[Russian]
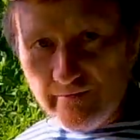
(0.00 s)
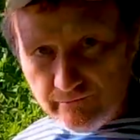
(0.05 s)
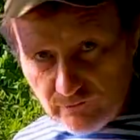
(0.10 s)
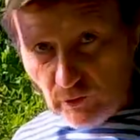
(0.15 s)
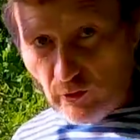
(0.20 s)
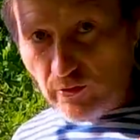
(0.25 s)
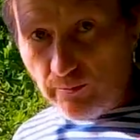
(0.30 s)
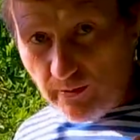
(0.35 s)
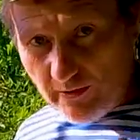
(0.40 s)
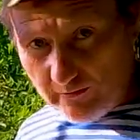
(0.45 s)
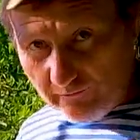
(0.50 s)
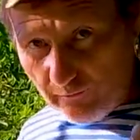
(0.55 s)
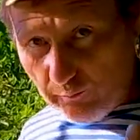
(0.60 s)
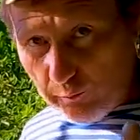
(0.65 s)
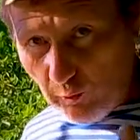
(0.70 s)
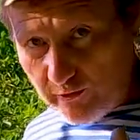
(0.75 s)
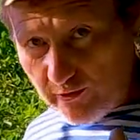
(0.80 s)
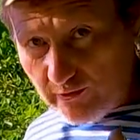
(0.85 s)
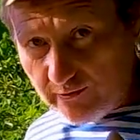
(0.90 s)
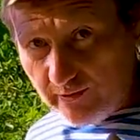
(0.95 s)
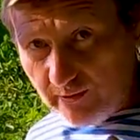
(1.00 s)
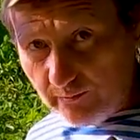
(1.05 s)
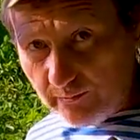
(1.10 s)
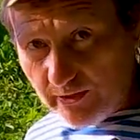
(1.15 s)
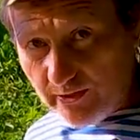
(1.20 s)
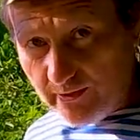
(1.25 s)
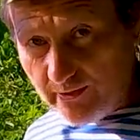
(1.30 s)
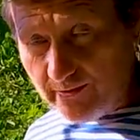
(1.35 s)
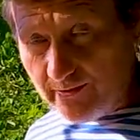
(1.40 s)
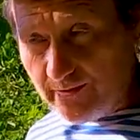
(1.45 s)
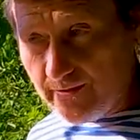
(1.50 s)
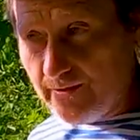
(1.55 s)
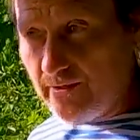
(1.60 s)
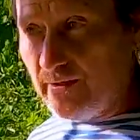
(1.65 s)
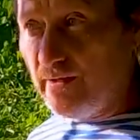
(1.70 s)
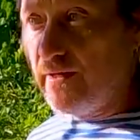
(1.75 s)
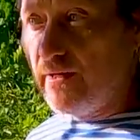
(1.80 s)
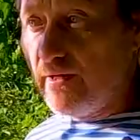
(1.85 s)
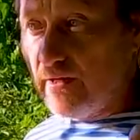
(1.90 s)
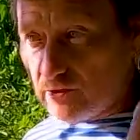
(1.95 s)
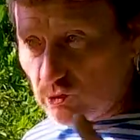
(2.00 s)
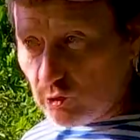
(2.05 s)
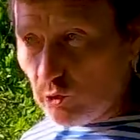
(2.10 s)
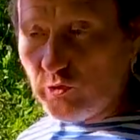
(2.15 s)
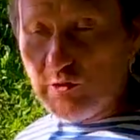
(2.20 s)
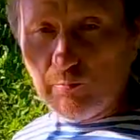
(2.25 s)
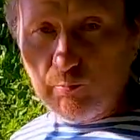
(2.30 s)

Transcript: Все, ребят, вы поняли, да, меня? Кто